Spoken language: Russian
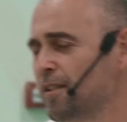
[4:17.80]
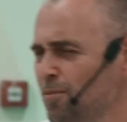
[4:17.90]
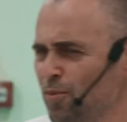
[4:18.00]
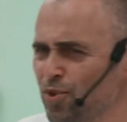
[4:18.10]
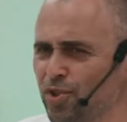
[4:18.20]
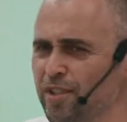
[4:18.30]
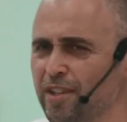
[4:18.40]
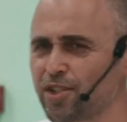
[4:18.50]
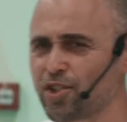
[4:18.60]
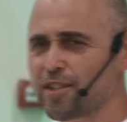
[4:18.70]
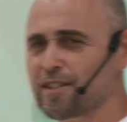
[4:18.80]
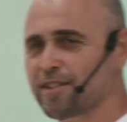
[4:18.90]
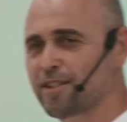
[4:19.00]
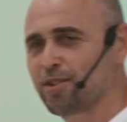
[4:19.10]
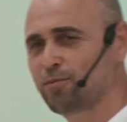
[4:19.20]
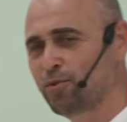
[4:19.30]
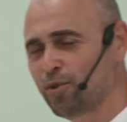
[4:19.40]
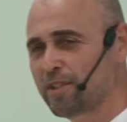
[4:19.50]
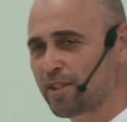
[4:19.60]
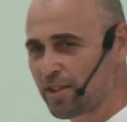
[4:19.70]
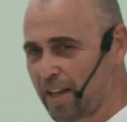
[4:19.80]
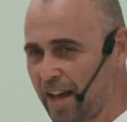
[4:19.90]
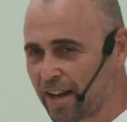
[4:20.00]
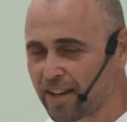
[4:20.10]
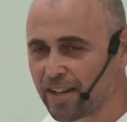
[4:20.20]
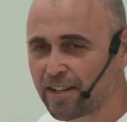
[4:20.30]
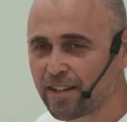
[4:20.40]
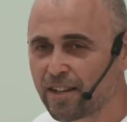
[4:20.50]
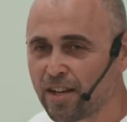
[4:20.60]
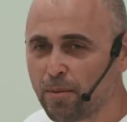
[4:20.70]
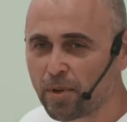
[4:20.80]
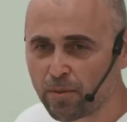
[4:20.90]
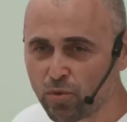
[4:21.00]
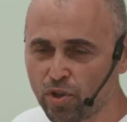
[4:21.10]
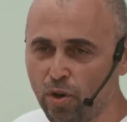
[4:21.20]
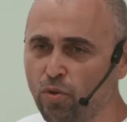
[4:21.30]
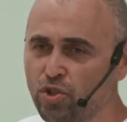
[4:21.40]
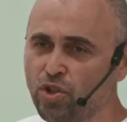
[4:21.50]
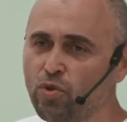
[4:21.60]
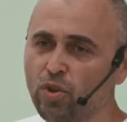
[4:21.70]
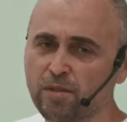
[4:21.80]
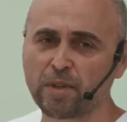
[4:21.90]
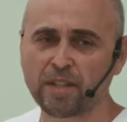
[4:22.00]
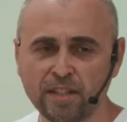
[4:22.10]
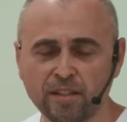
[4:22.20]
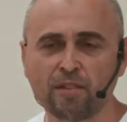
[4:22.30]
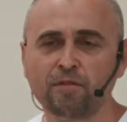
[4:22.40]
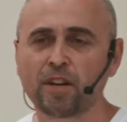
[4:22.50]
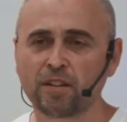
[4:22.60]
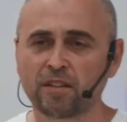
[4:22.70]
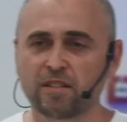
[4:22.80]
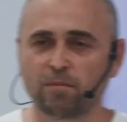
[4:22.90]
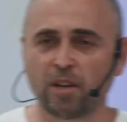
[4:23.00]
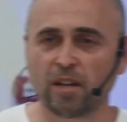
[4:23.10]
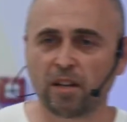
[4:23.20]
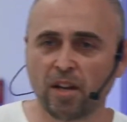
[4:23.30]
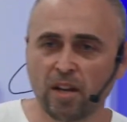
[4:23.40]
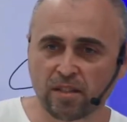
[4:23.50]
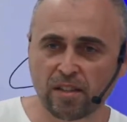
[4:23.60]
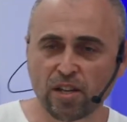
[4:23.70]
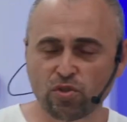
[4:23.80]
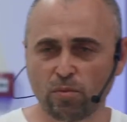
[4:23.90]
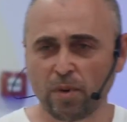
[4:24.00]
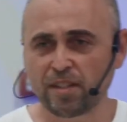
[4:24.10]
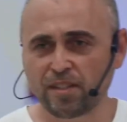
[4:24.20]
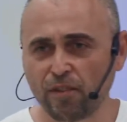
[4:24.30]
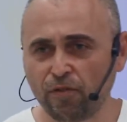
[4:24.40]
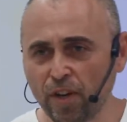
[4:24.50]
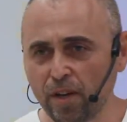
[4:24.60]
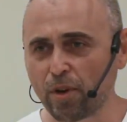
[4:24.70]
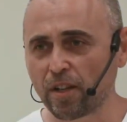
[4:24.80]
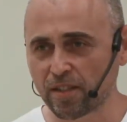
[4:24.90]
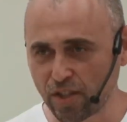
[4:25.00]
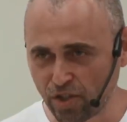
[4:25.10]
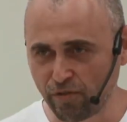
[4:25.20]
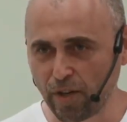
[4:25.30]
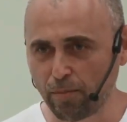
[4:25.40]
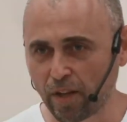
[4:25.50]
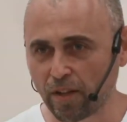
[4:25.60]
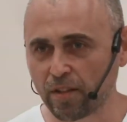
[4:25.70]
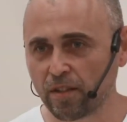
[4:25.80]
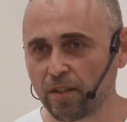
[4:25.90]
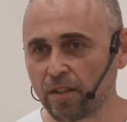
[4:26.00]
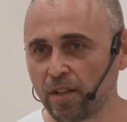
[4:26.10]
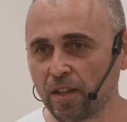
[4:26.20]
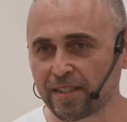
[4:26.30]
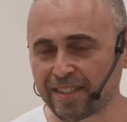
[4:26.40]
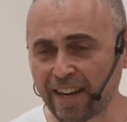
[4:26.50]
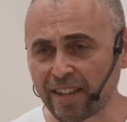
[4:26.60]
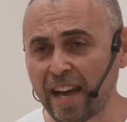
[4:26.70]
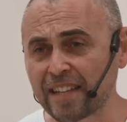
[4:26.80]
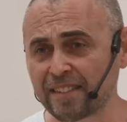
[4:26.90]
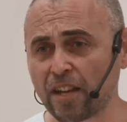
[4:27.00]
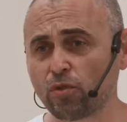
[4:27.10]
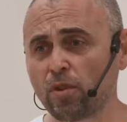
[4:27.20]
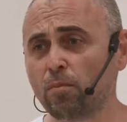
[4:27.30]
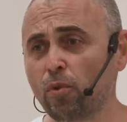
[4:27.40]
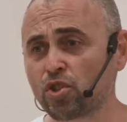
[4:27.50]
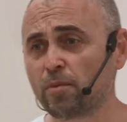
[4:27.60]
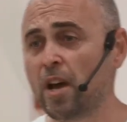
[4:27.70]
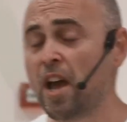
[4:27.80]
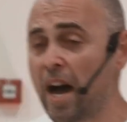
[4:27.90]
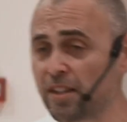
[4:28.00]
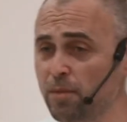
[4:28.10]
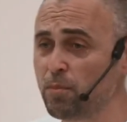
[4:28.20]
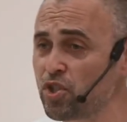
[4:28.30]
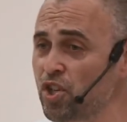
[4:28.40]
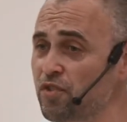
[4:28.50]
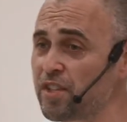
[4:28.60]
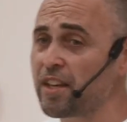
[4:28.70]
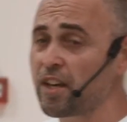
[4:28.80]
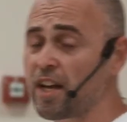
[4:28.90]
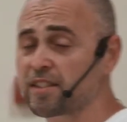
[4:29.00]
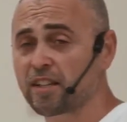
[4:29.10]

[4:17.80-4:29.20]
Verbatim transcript: Ты можешь не соглашаться с этим, но это так потому что очи Господа, они на верных земли. Знаешь, что Моисей выбрал, скажи, выбрал, страдать с народом Божьим, а ты бежишь всякий раз,